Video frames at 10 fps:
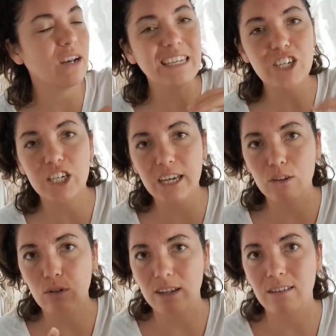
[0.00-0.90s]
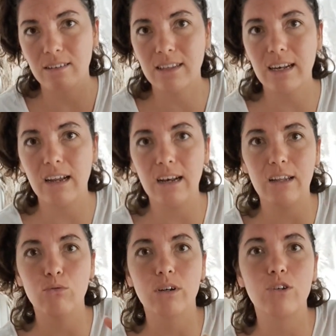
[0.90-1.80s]
l'hygiène de la santé,
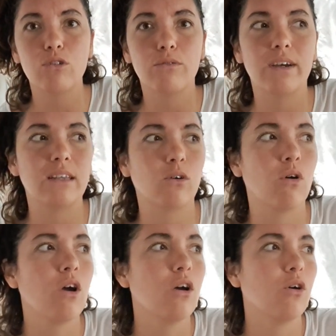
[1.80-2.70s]
la, nourriture va être euh,